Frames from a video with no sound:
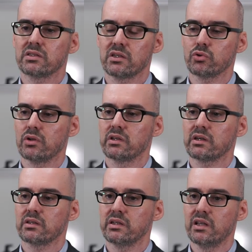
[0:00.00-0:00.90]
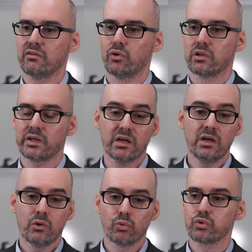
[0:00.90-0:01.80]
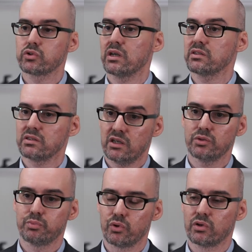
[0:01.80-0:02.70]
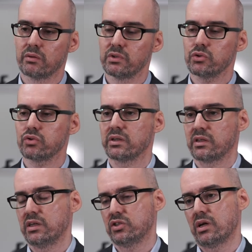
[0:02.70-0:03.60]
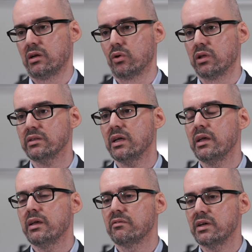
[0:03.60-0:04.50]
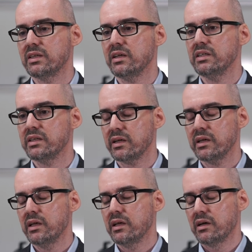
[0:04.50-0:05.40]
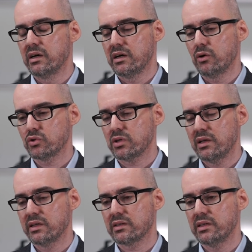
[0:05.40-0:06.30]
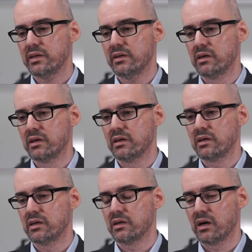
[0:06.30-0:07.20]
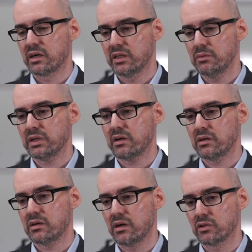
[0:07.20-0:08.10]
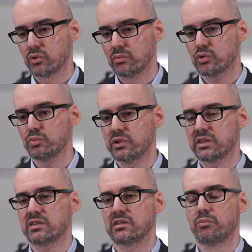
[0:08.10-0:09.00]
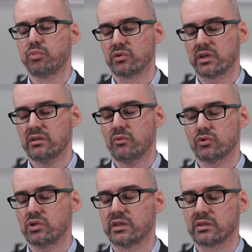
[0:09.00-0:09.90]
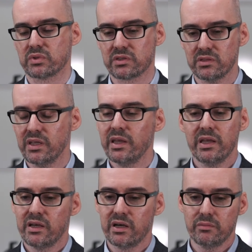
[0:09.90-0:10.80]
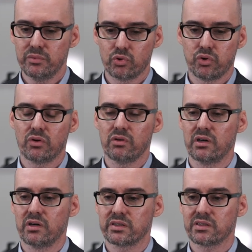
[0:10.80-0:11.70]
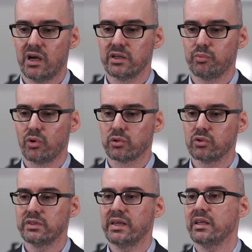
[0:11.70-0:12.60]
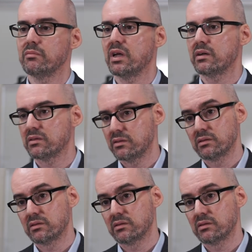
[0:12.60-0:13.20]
staj olanaklarına ilave olarak ulusal staj programı şu anda geçerli olan ve de yine e, özellikle akademik kadromuz bünyesinde bulunan hocalarımızın e, birçok sahip olduğu deneyimler